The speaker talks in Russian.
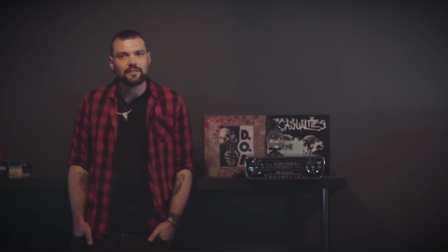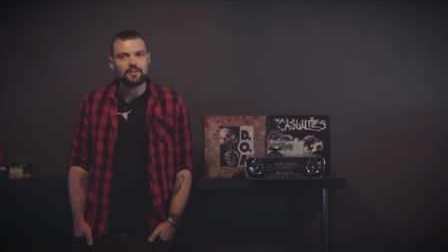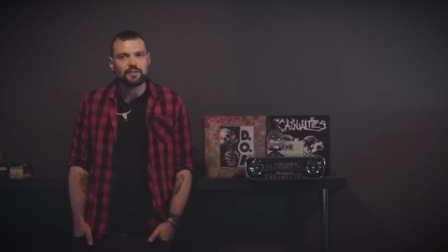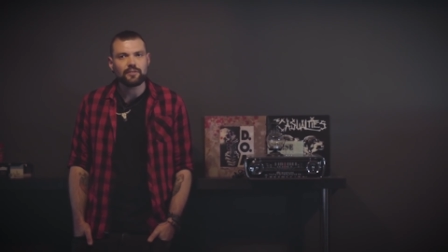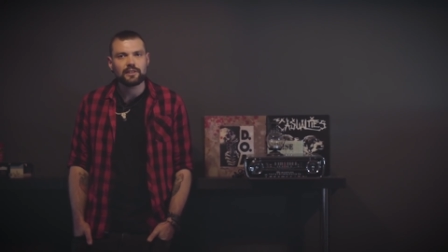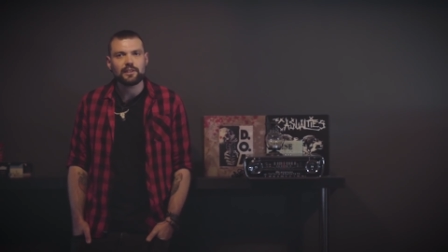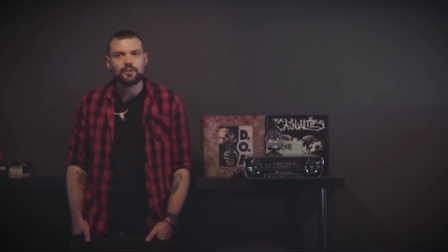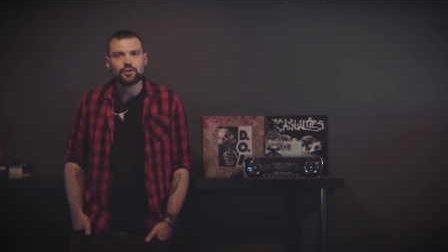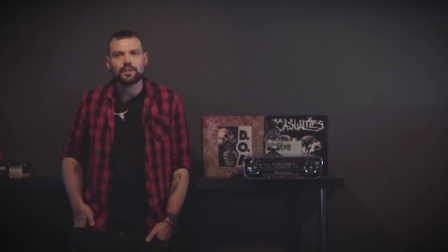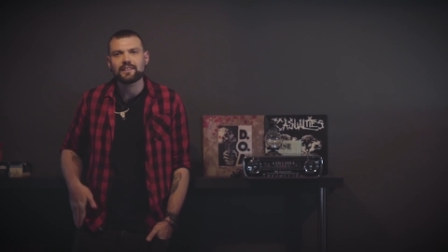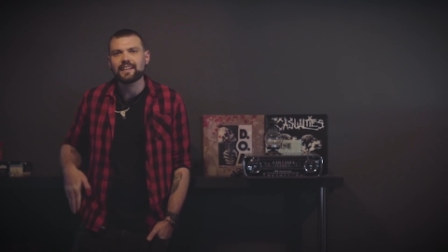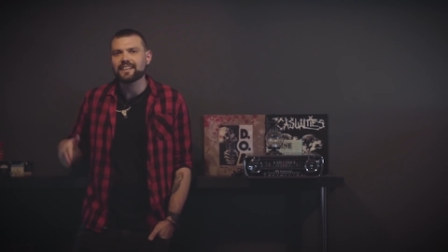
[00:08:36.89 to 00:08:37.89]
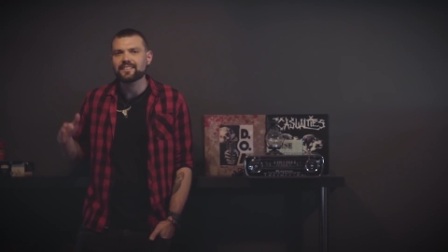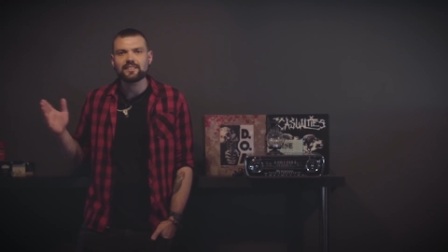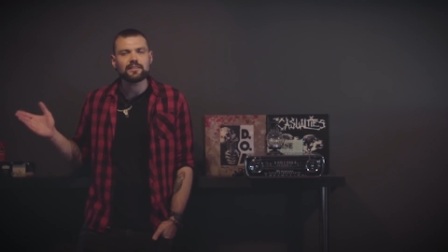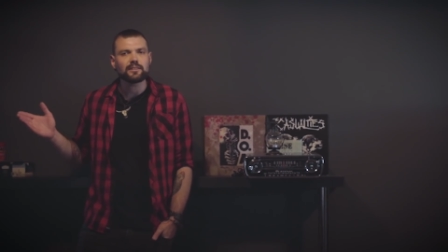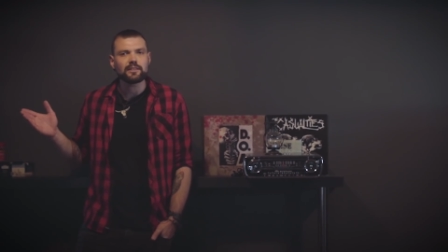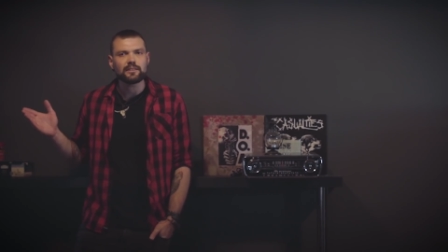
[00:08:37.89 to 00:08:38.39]
ведь в отличие от
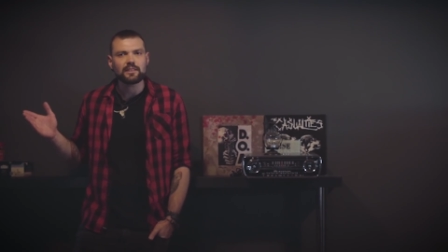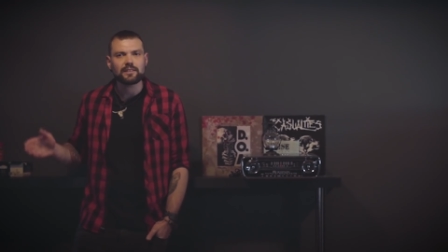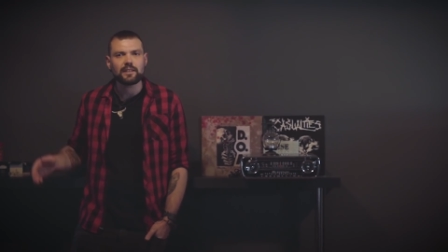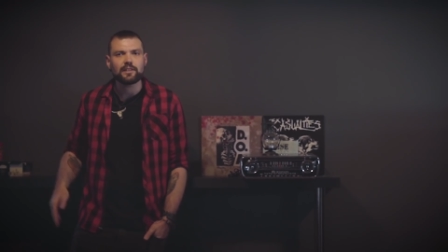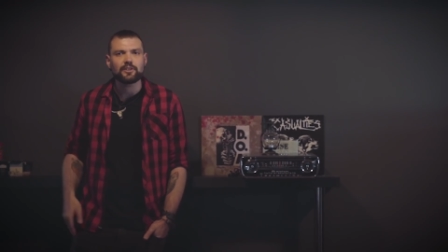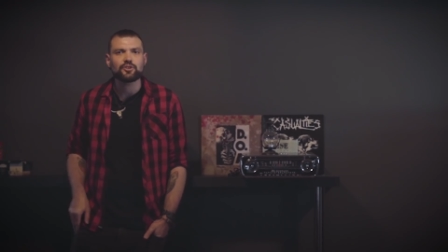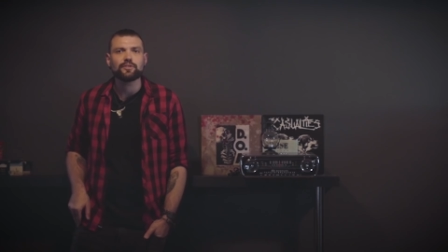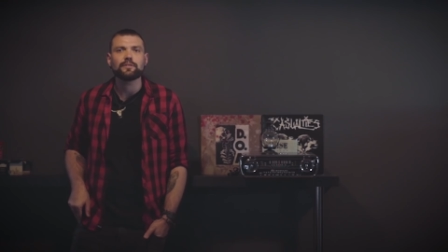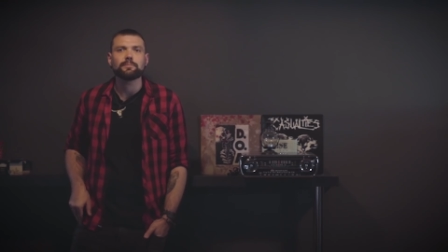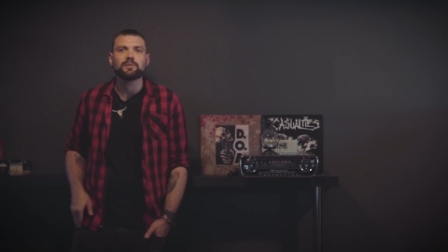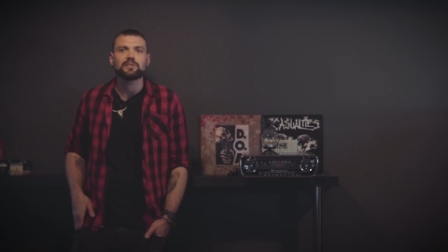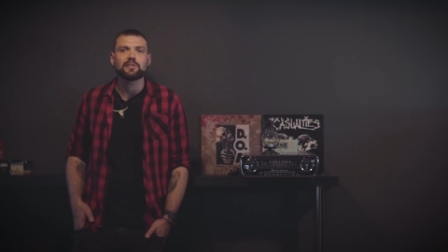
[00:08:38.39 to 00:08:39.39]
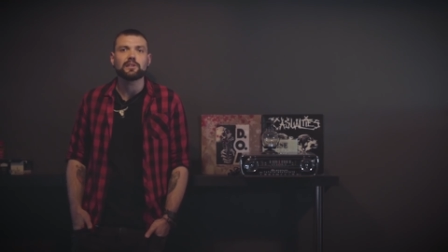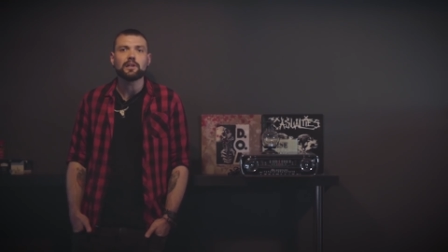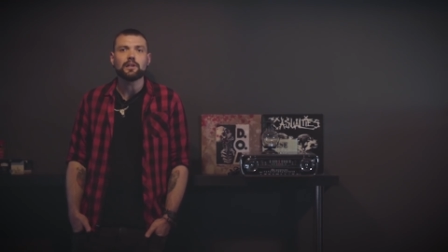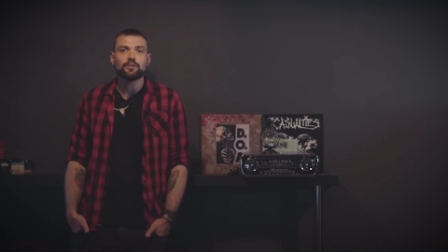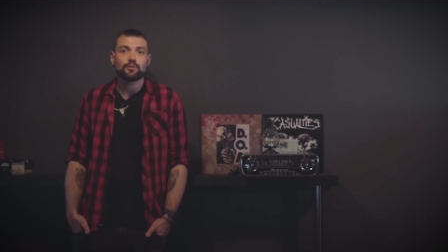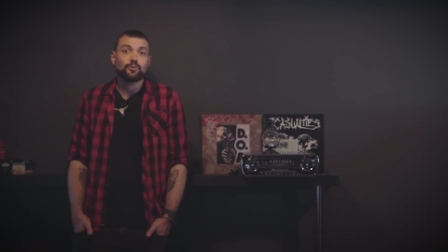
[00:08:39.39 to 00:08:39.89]
картин или наскальной живописи –
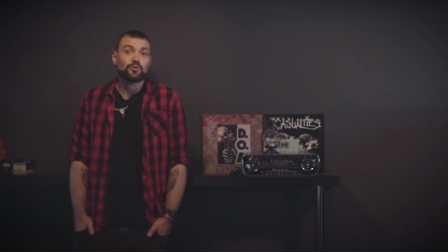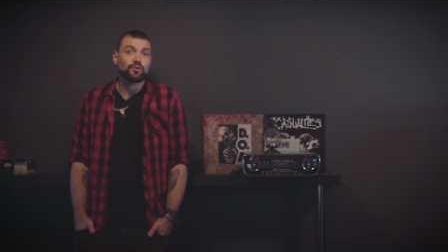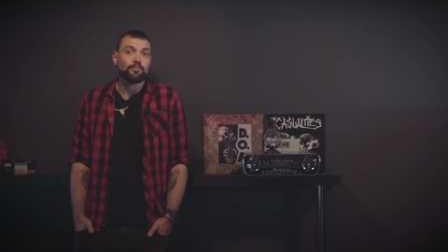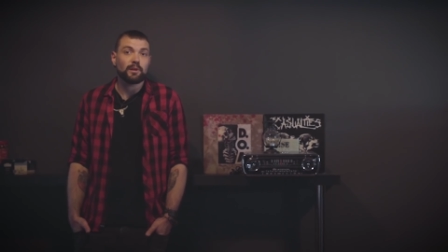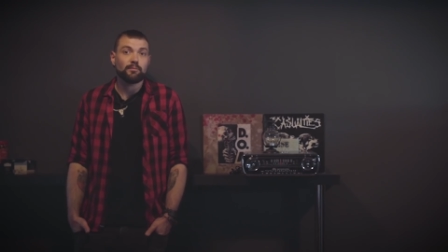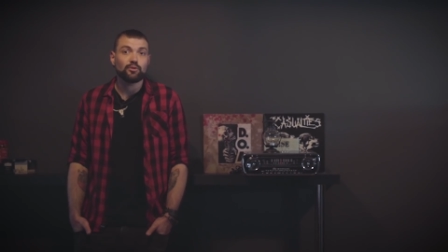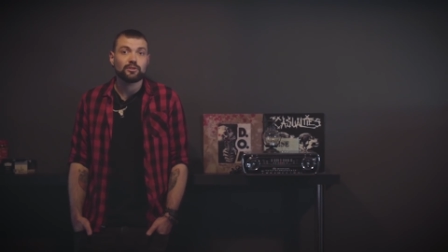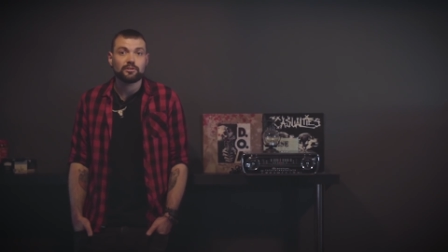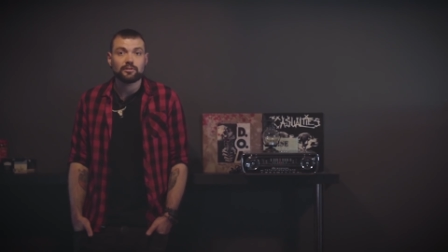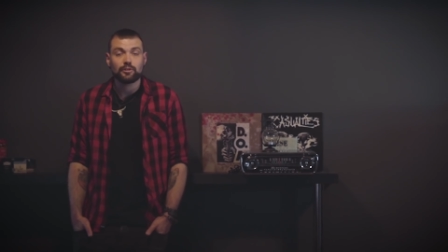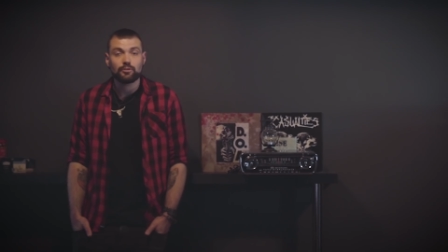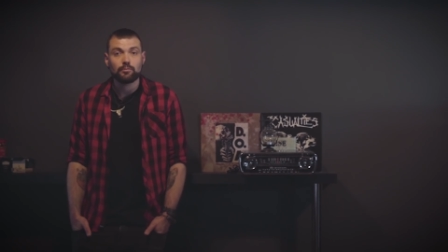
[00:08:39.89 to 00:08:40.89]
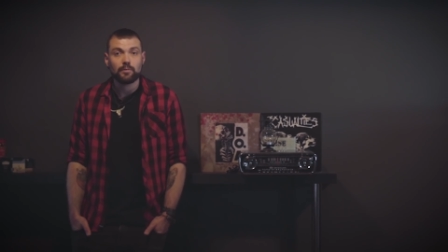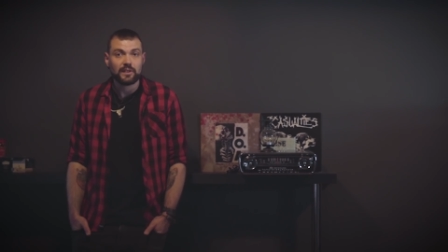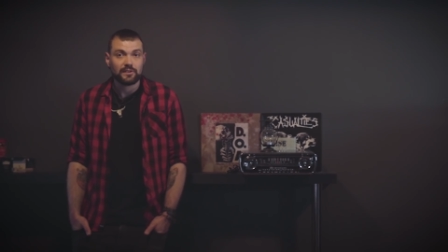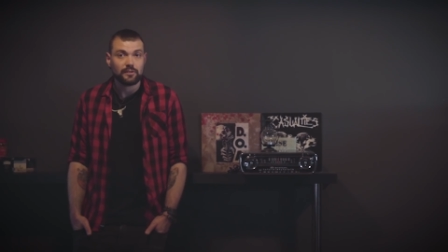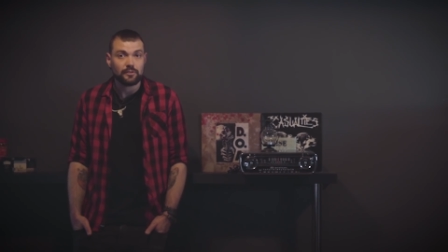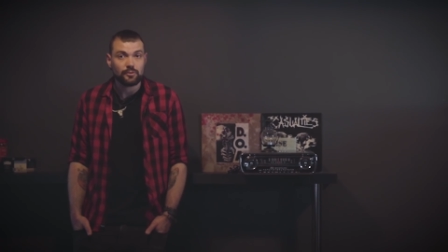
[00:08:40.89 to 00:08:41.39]
то, с чем работает
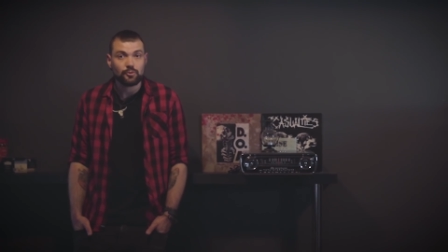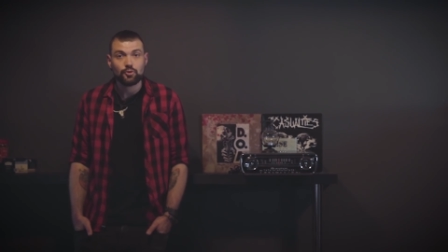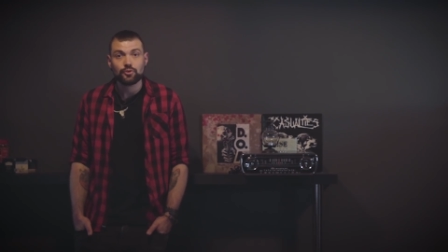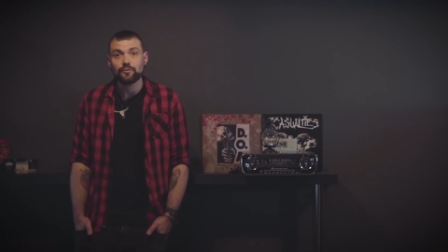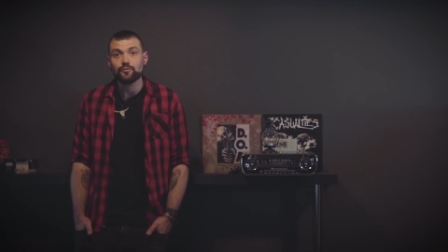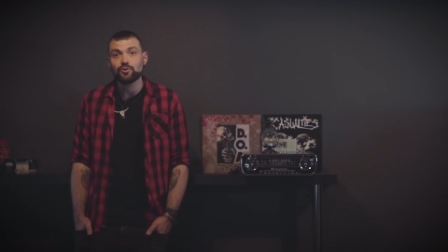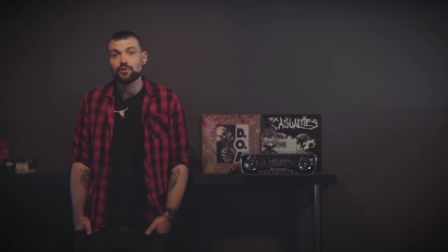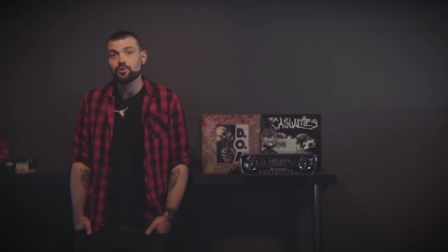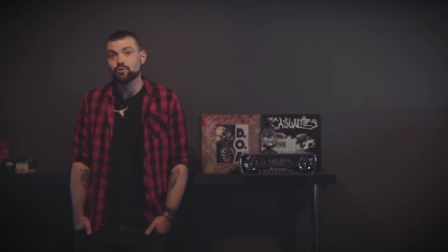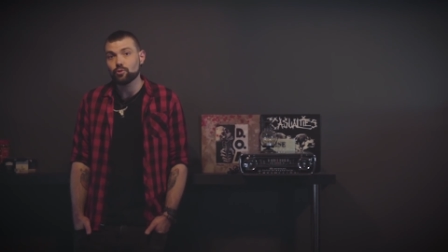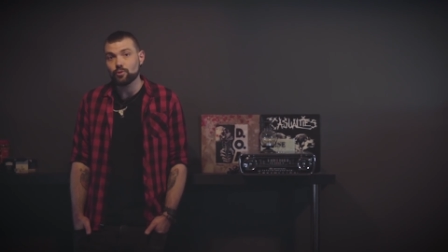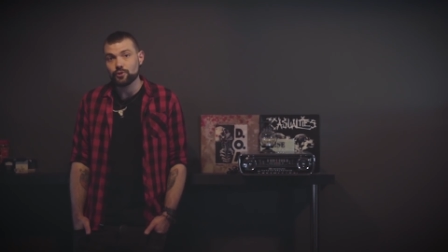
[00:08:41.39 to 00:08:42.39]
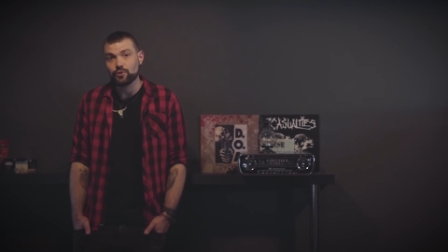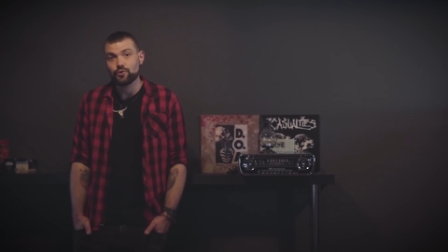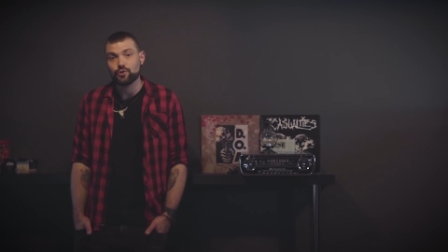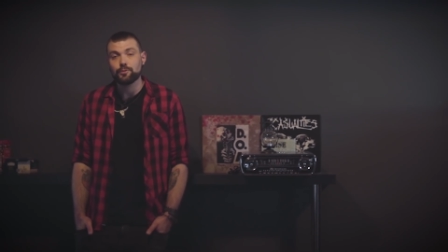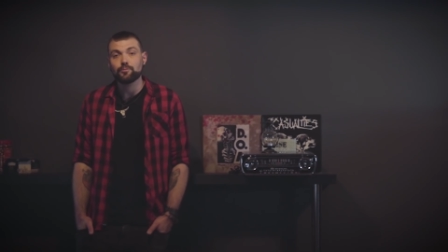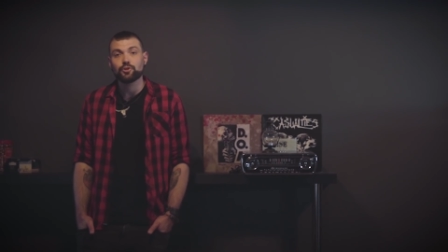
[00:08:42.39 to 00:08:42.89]
тату-мастер, существует не дольше,
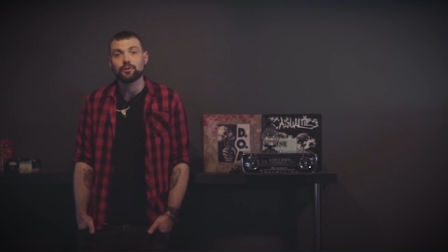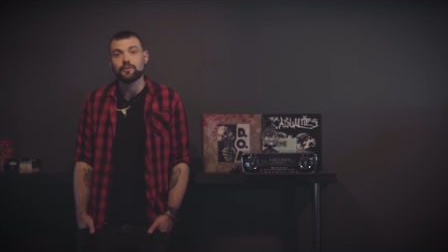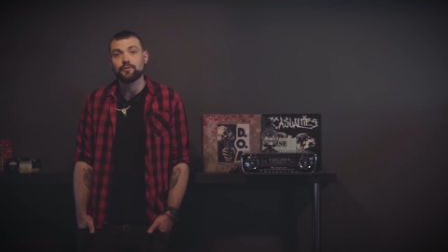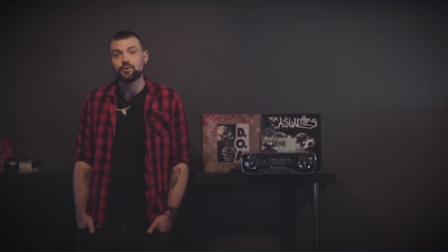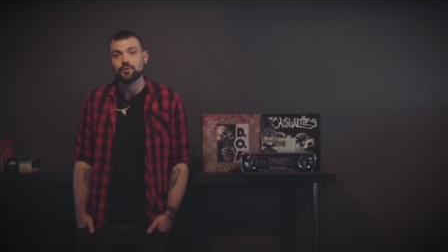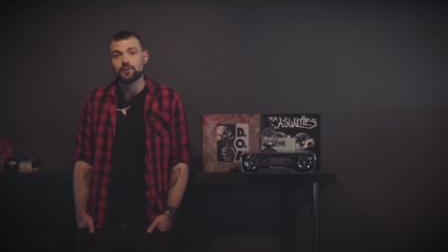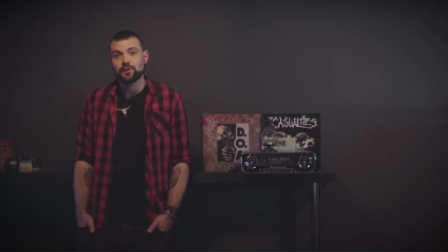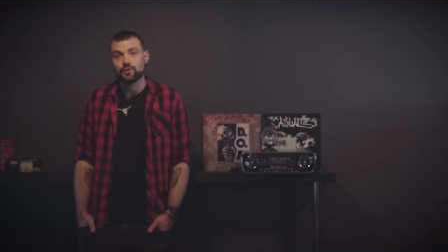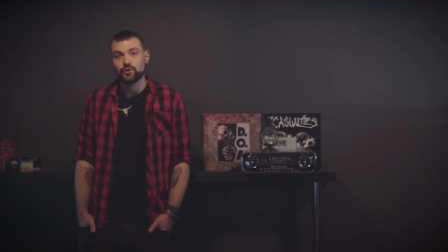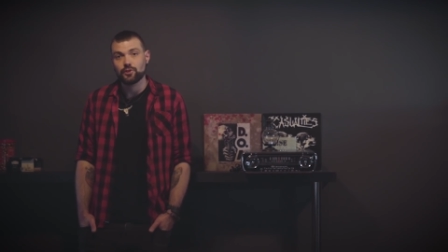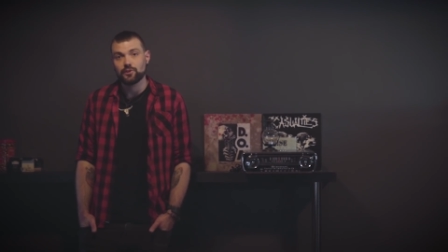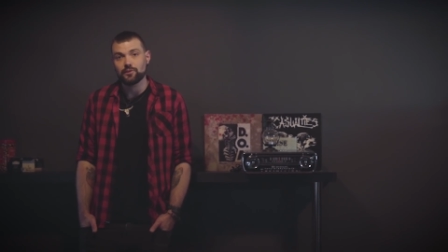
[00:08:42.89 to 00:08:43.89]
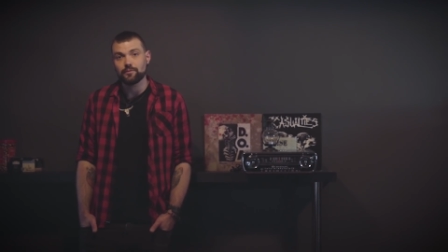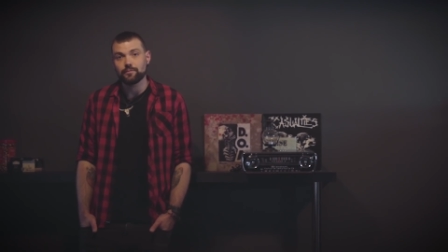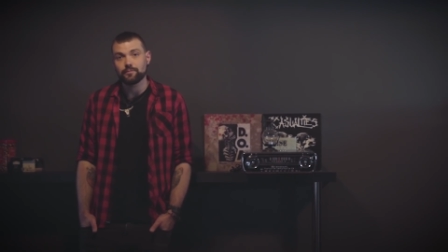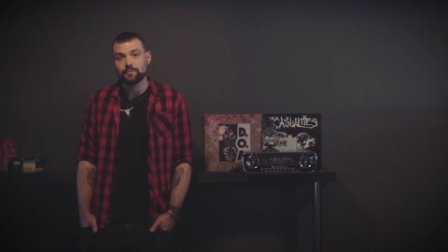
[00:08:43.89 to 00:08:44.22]
чем человеческая жизнь.